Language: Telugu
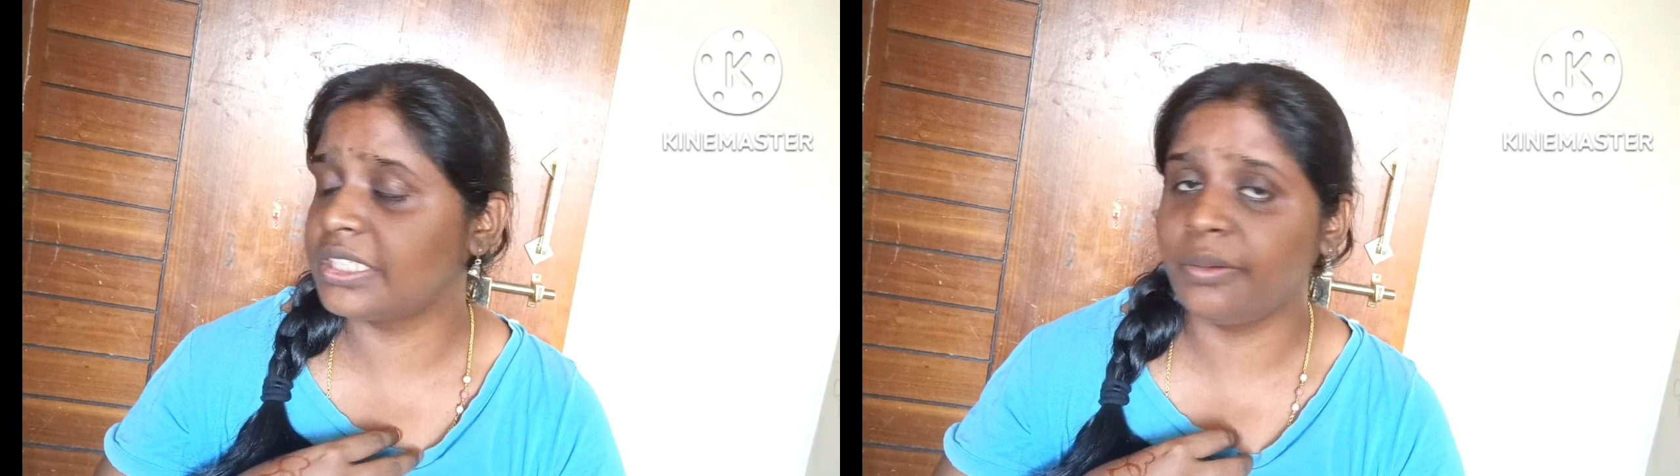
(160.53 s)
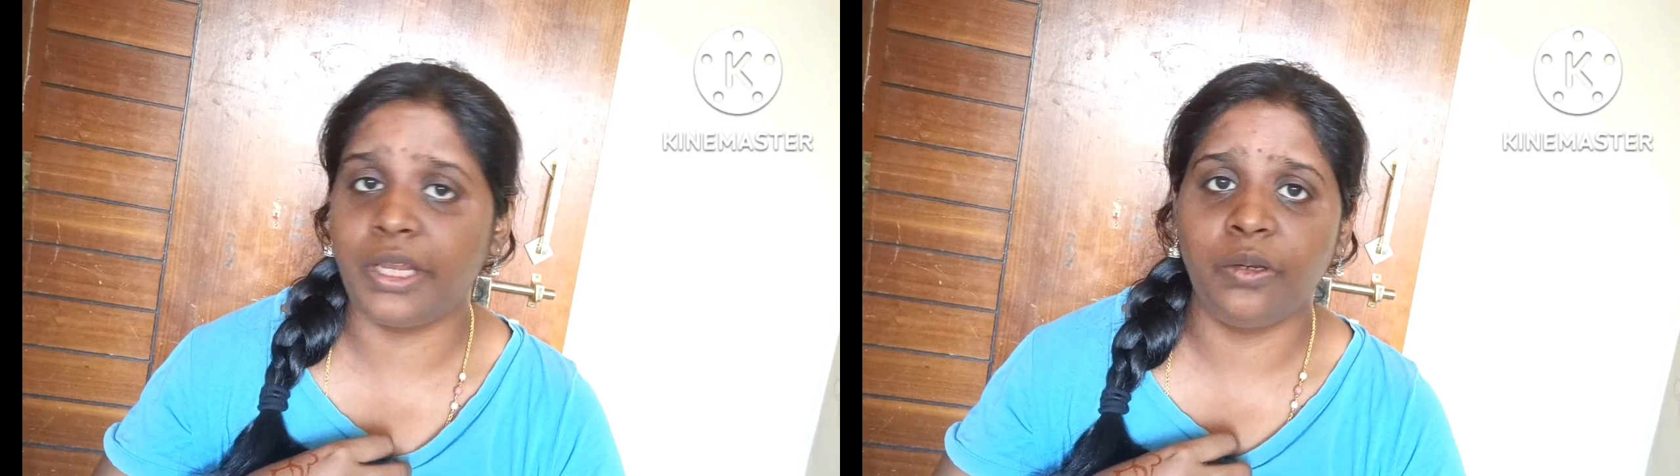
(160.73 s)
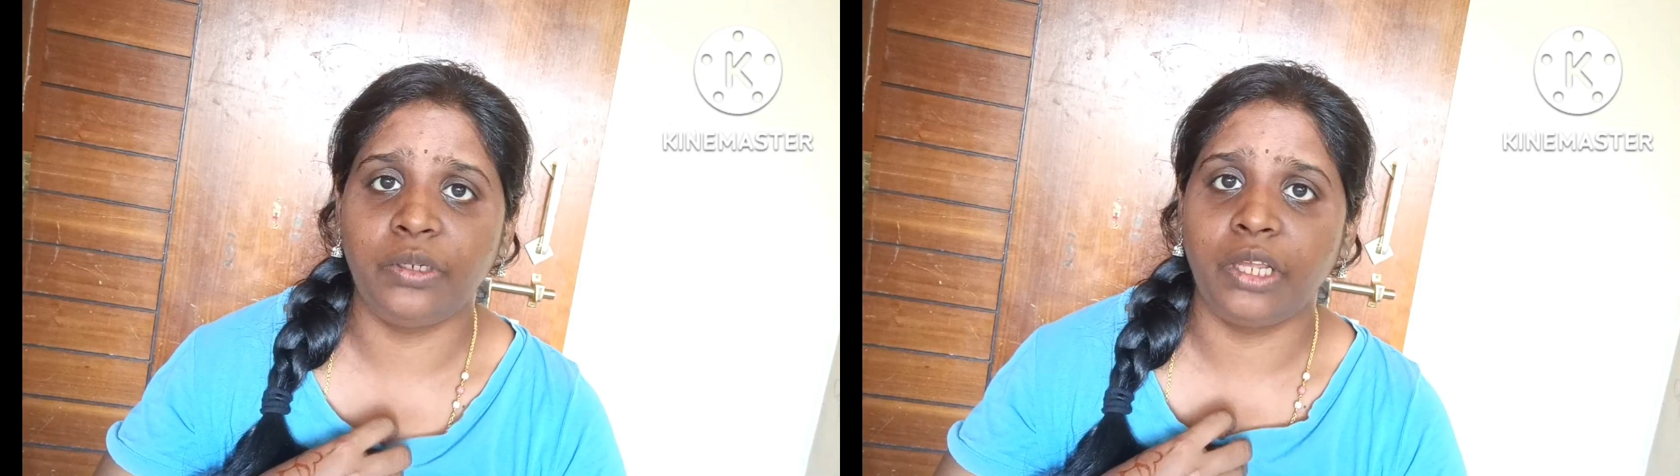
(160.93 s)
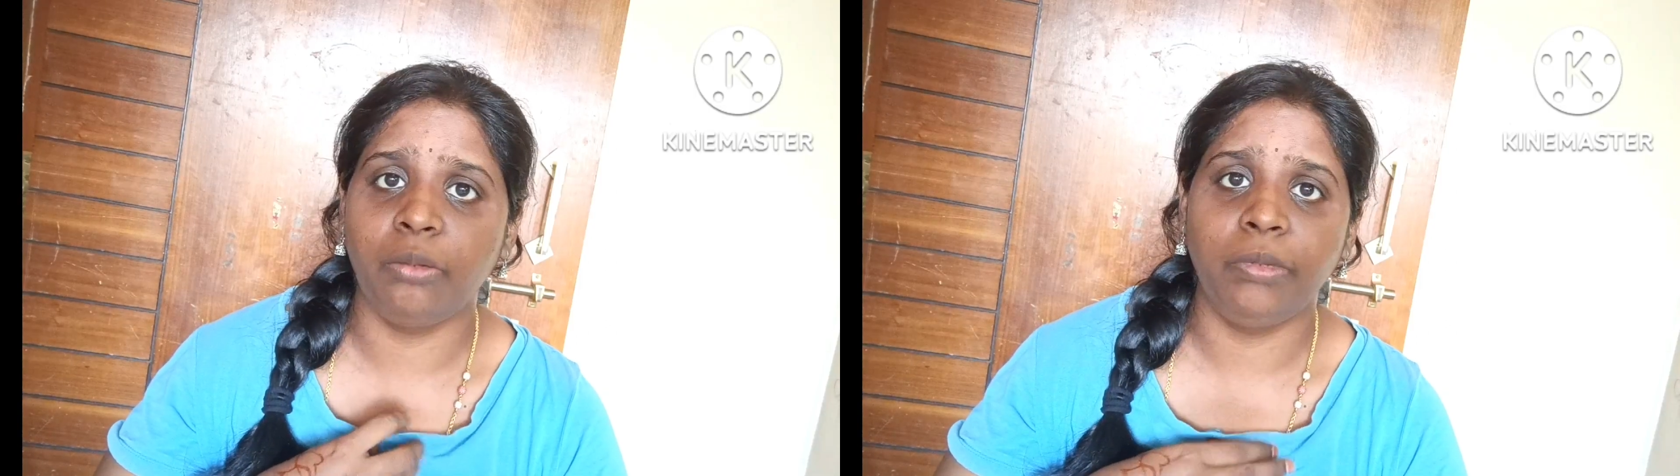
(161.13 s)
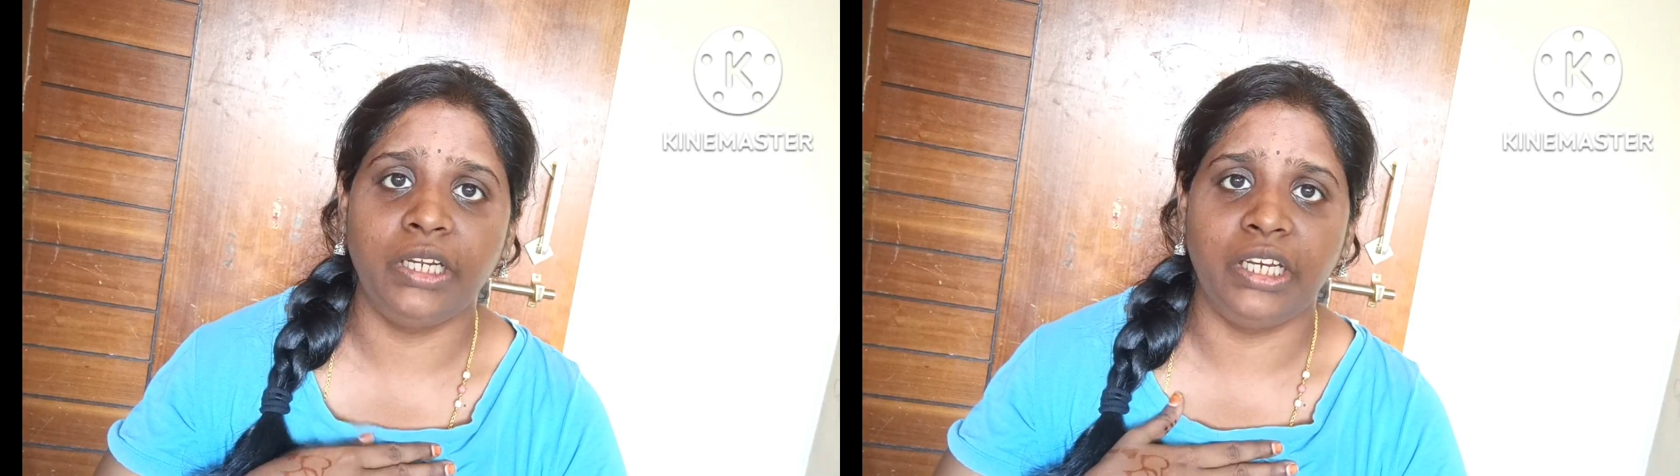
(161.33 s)
చేసే వాళ్ళు
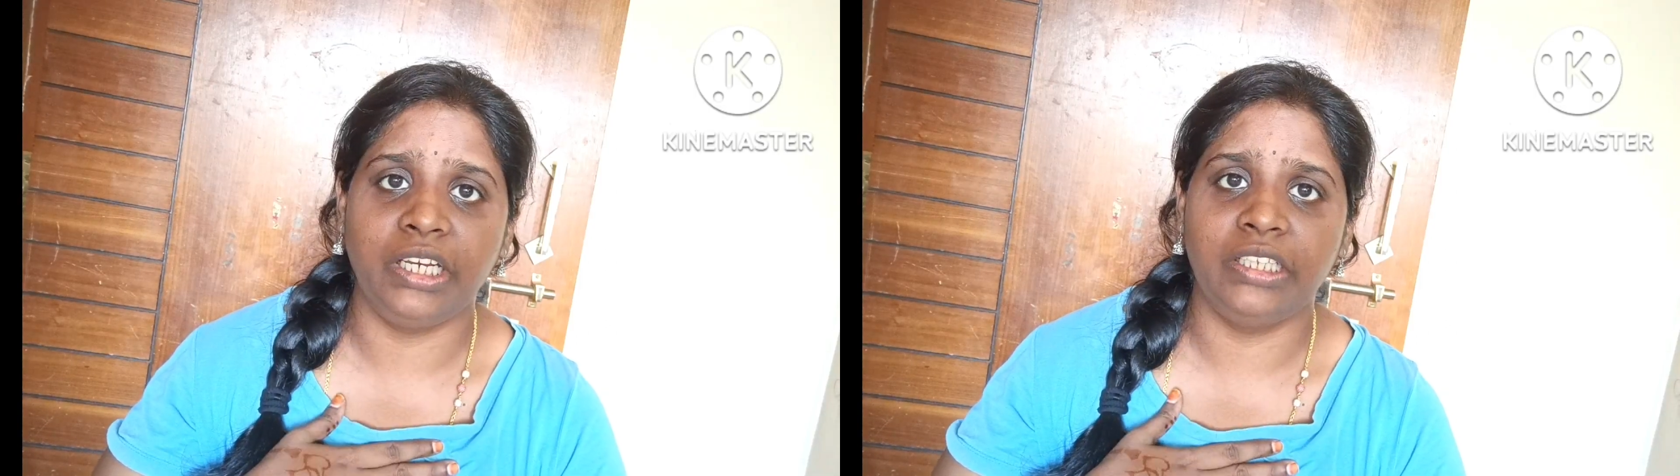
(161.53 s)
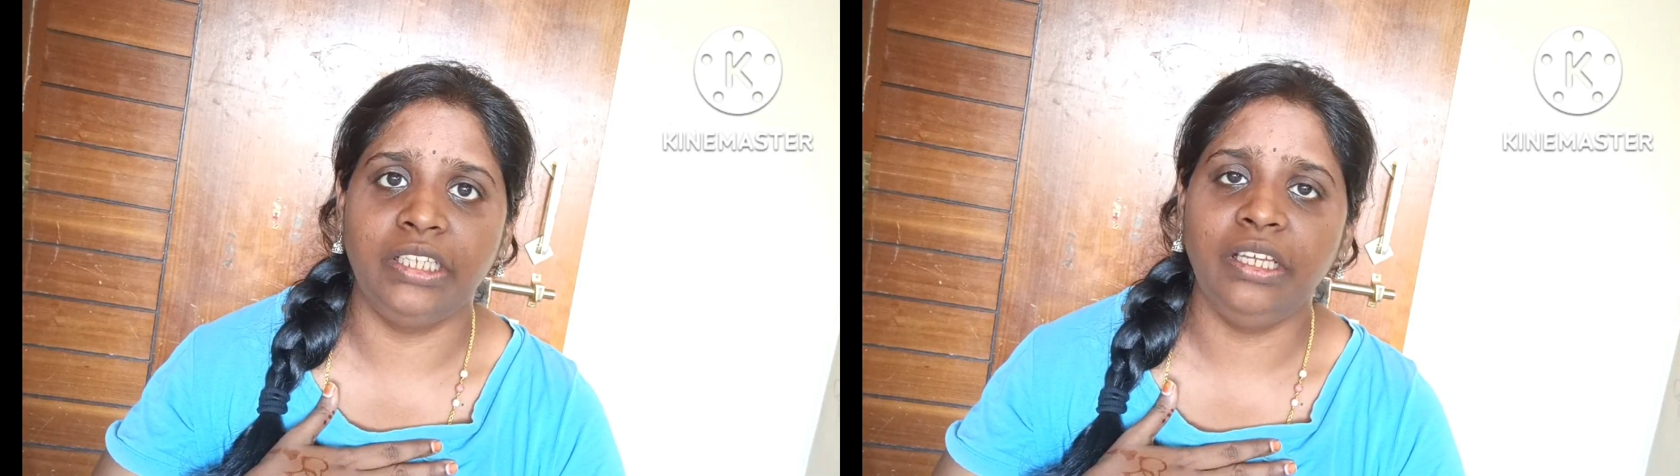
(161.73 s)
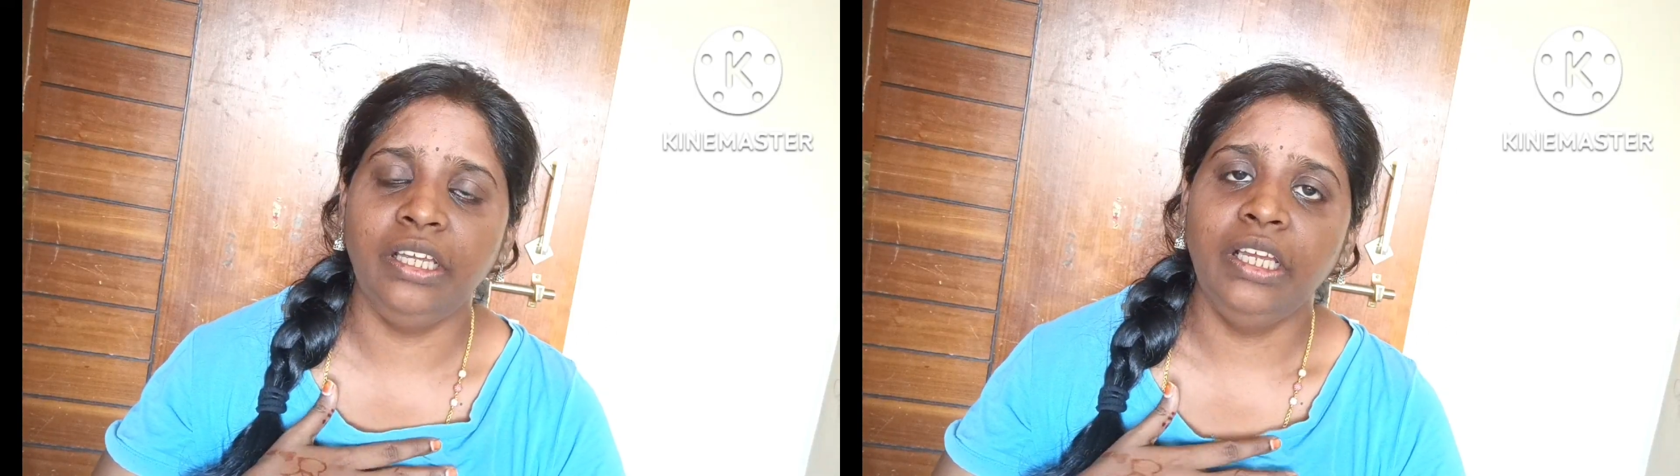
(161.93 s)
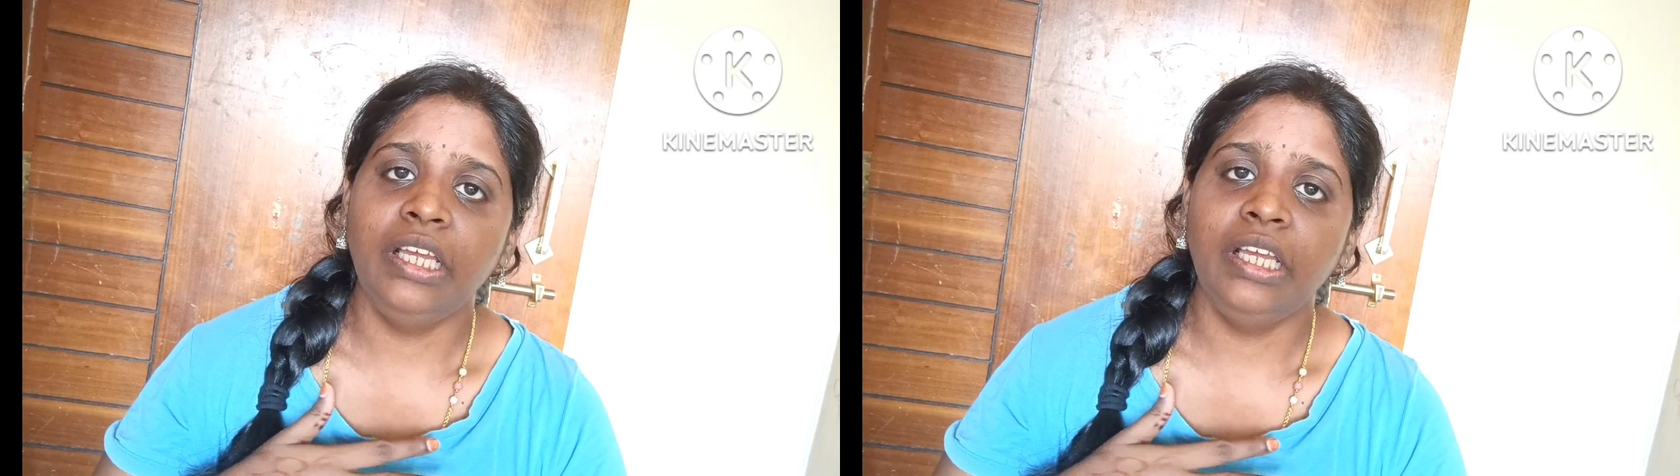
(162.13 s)
ఉంటారు బట్ నేనైతే